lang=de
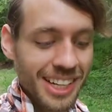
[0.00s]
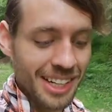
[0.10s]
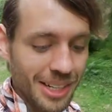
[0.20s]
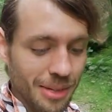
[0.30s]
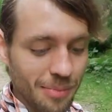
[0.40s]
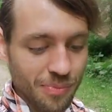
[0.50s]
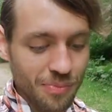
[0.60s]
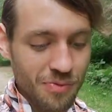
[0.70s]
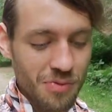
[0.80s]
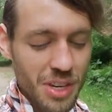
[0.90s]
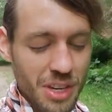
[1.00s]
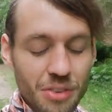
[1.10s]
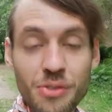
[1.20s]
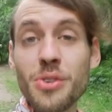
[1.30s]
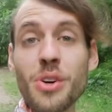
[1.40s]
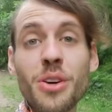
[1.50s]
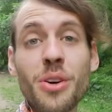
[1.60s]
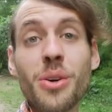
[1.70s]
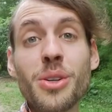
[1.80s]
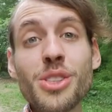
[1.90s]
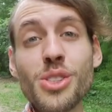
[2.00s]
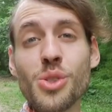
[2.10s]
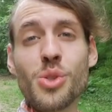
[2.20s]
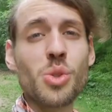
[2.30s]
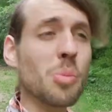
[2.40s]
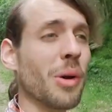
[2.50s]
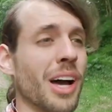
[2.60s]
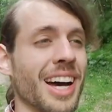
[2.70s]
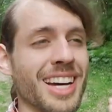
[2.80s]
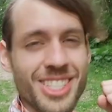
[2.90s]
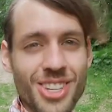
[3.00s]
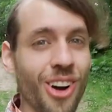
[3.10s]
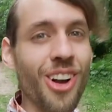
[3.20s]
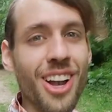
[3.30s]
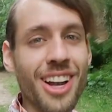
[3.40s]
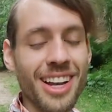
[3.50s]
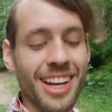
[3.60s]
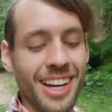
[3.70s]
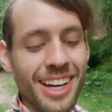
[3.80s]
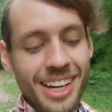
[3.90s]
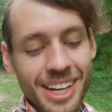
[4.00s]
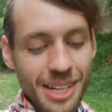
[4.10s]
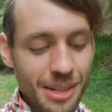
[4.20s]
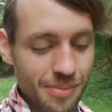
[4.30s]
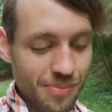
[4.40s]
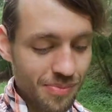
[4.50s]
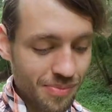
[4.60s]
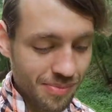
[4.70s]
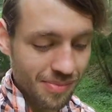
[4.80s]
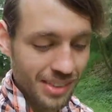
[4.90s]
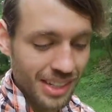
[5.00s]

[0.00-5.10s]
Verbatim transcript: ähm, wir fühlen uns super toll, ähm,